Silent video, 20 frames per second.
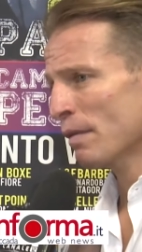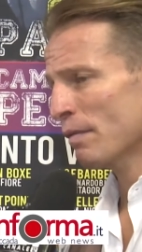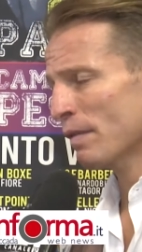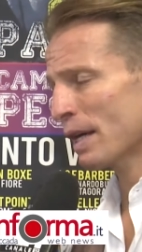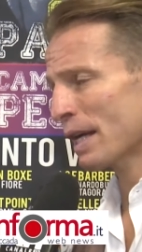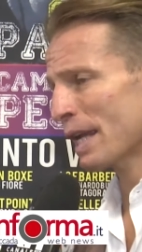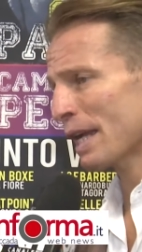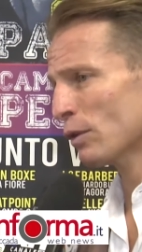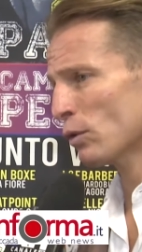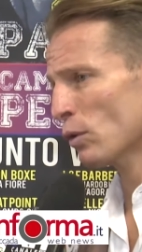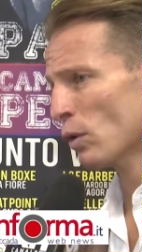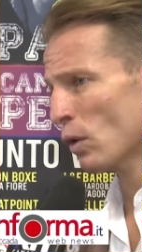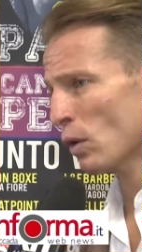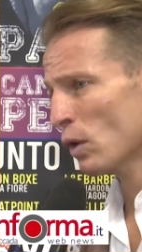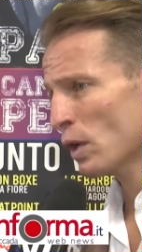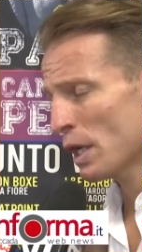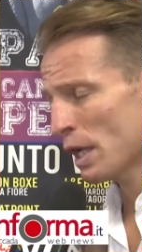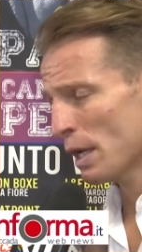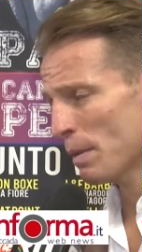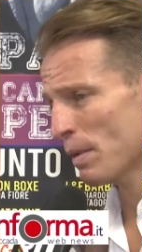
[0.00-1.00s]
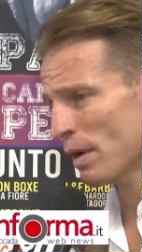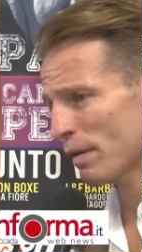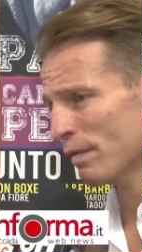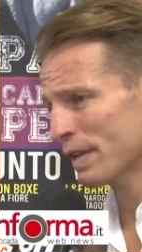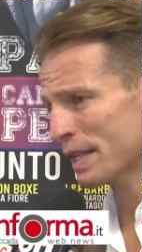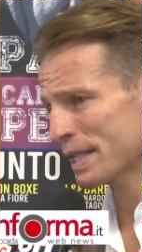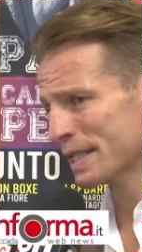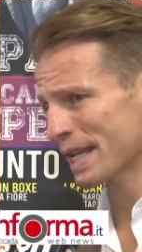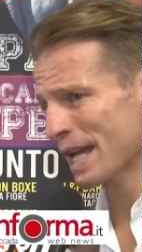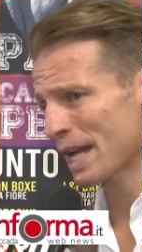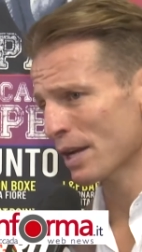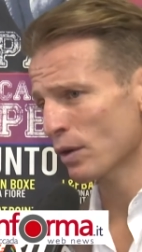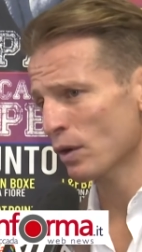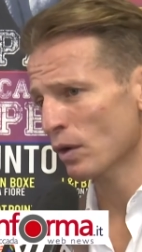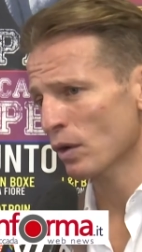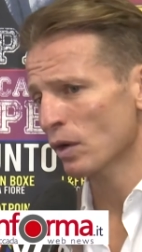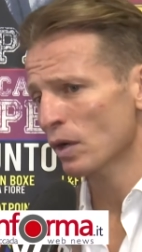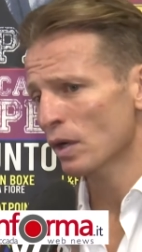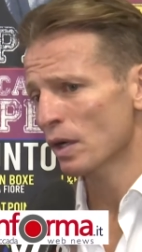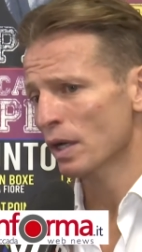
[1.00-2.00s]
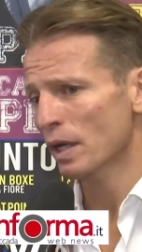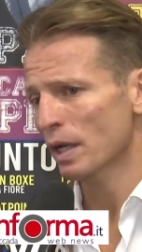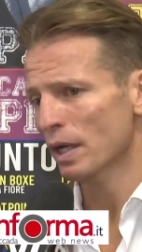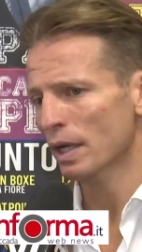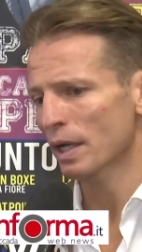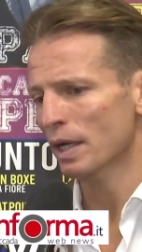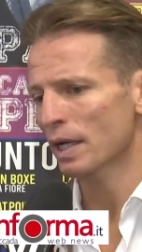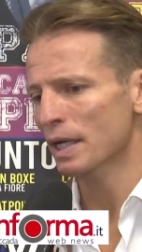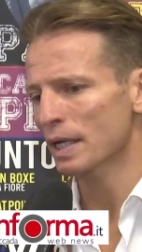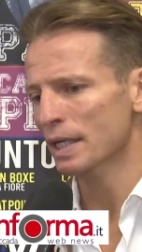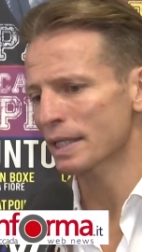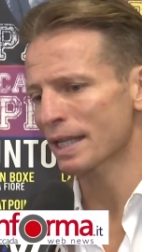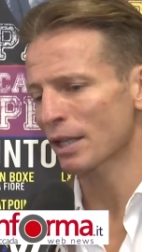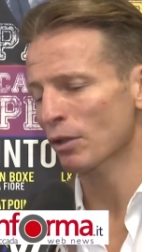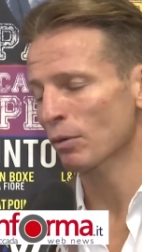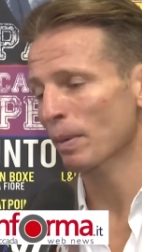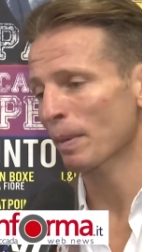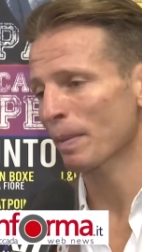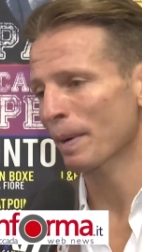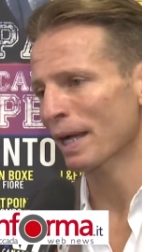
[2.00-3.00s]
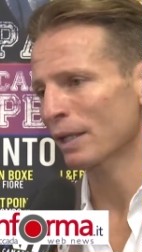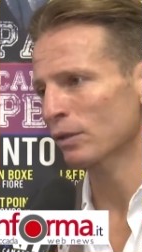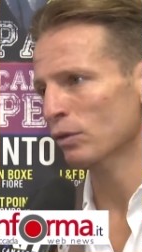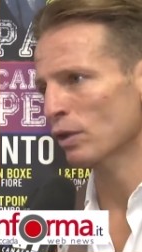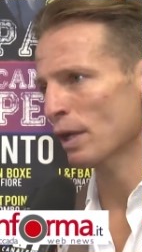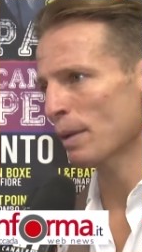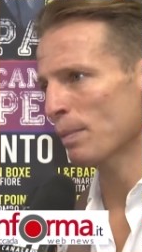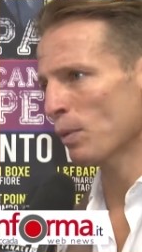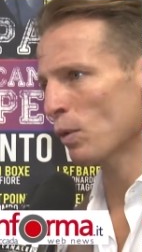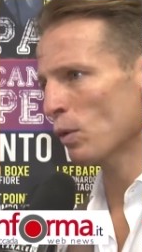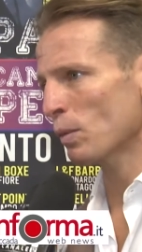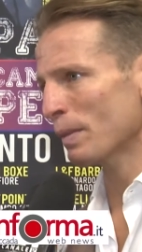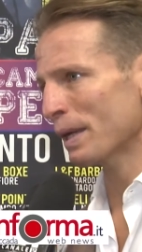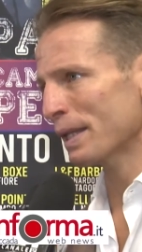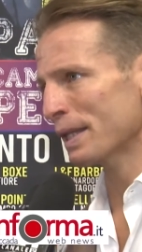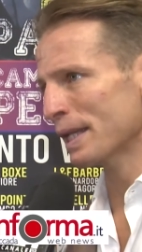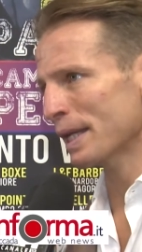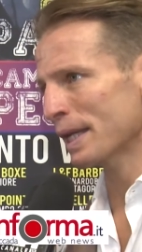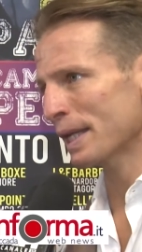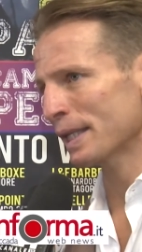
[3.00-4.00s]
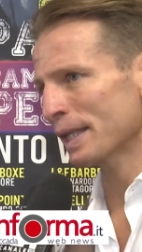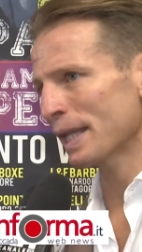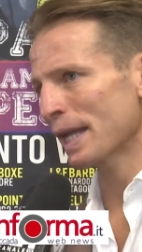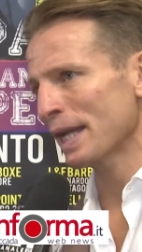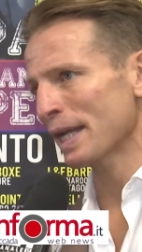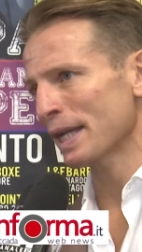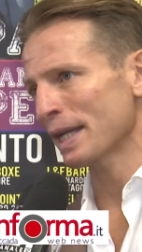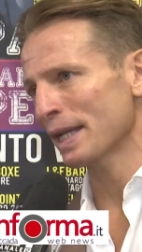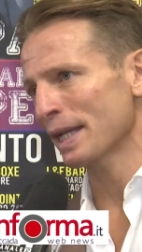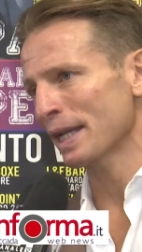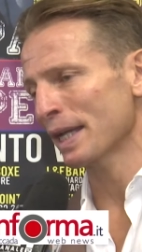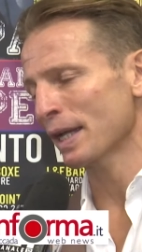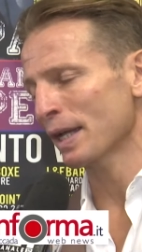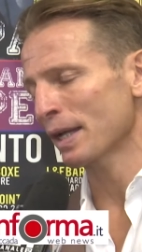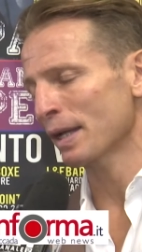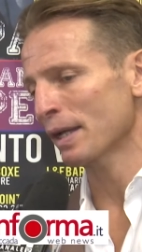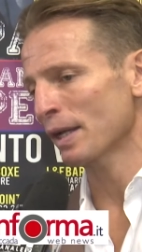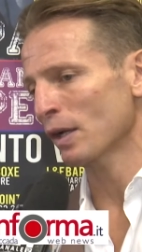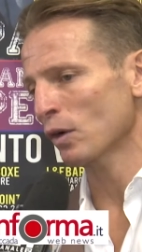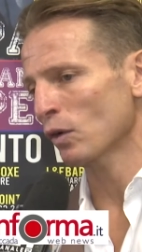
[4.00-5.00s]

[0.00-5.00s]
verranno il mio avversario, eh, stanno preparando dei pullman eh, dei,